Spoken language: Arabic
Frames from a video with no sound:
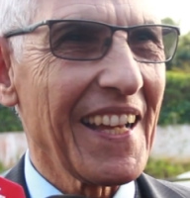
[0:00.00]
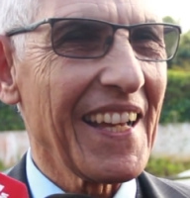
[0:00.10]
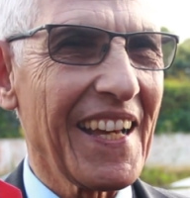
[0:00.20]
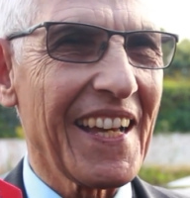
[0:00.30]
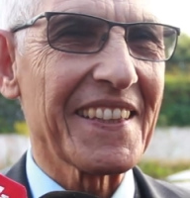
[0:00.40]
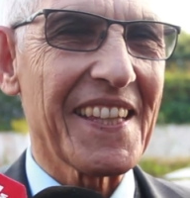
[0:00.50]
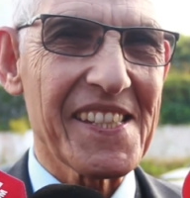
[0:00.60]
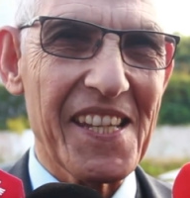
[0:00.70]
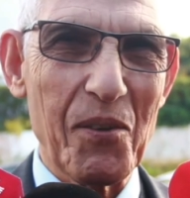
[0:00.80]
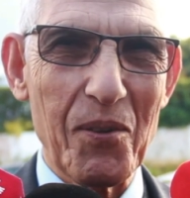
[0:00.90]

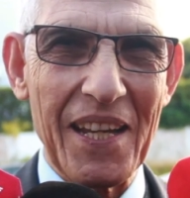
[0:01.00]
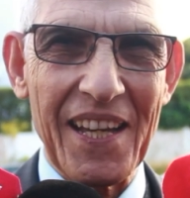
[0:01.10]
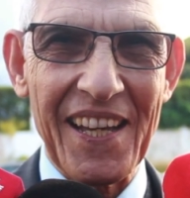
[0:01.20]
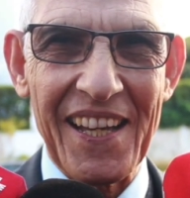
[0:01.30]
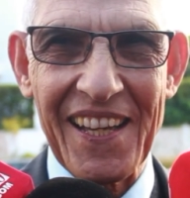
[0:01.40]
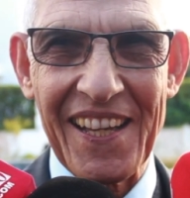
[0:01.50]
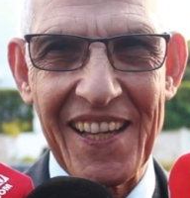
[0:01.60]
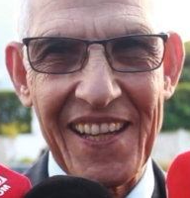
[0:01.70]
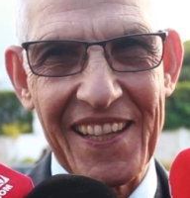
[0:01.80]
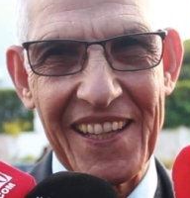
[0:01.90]
التساؤل
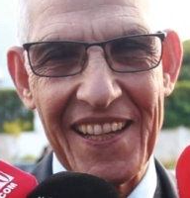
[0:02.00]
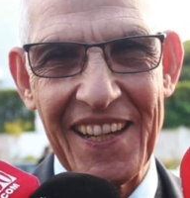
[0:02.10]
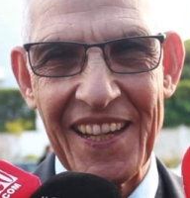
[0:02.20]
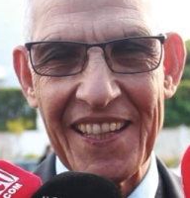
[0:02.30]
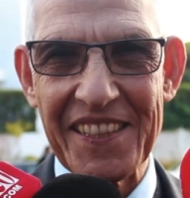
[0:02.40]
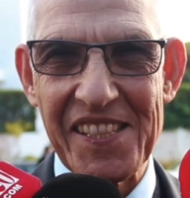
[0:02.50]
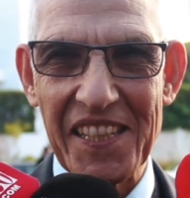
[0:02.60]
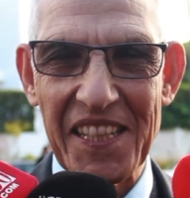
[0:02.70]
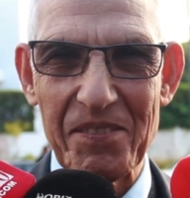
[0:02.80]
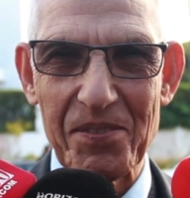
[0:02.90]
آه، عن
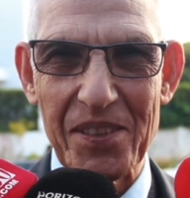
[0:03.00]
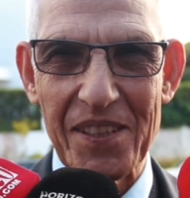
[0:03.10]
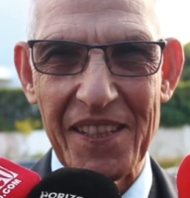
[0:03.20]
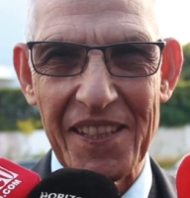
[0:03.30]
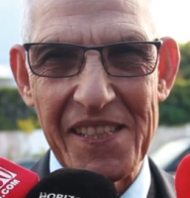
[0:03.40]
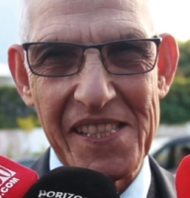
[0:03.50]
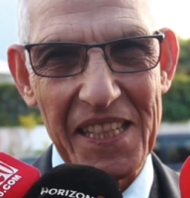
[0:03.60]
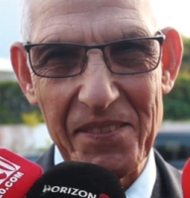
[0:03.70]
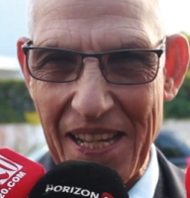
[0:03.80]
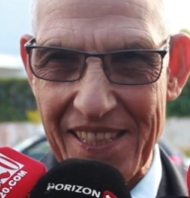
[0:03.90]
تسقيف آه،
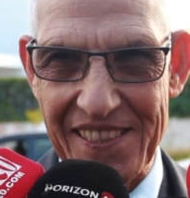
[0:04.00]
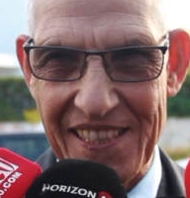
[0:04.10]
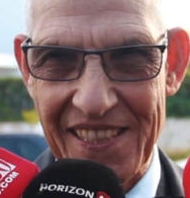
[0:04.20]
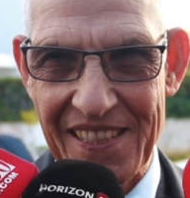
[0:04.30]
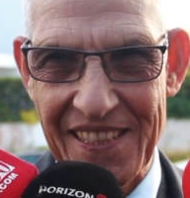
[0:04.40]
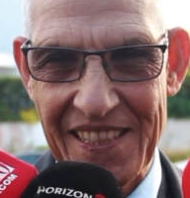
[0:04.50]
تسقيف اتين